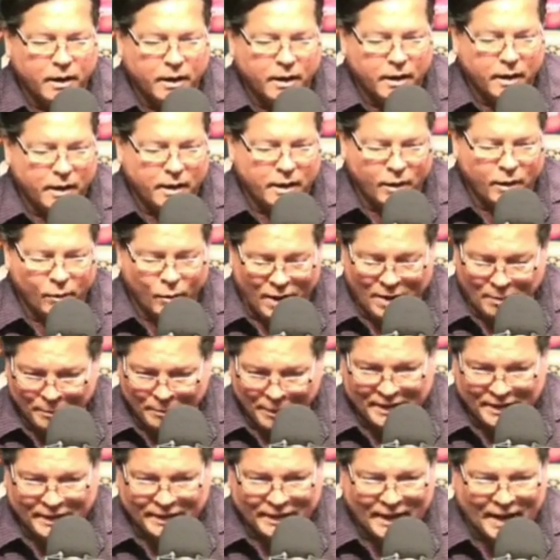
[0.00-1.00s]

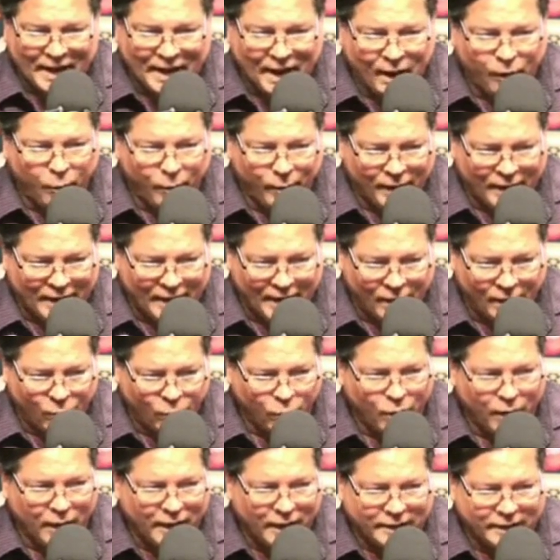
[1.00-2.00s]
Igualmente la
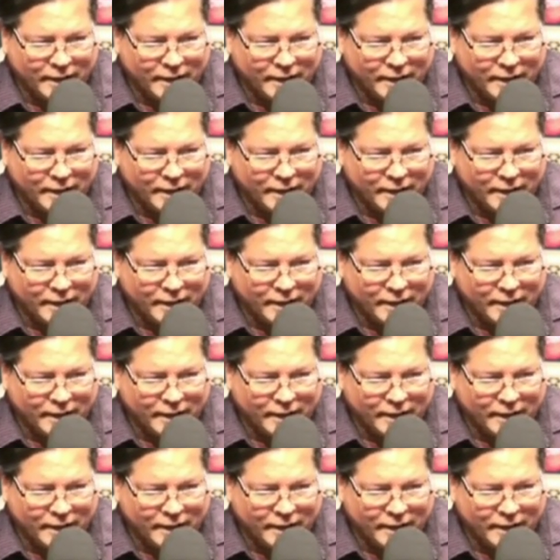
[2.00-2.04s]
gobernadora